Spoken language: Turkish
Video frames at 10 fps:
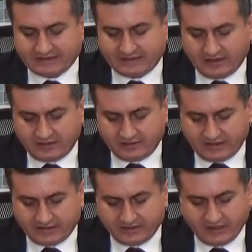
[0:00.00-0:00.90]

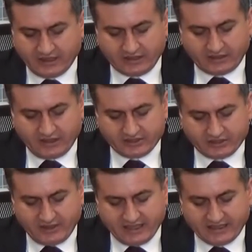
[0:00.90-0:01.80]
kadınların,
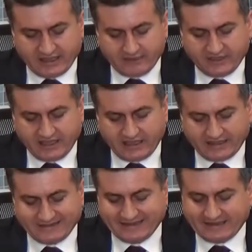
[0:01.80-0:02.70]
yaşlı ve engelli
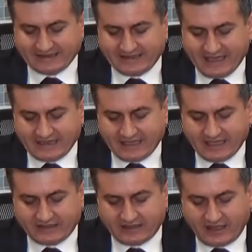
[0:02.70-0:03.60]
bireylerin
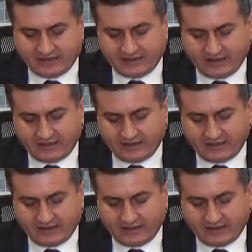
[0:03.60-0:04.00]
kendilerini rahat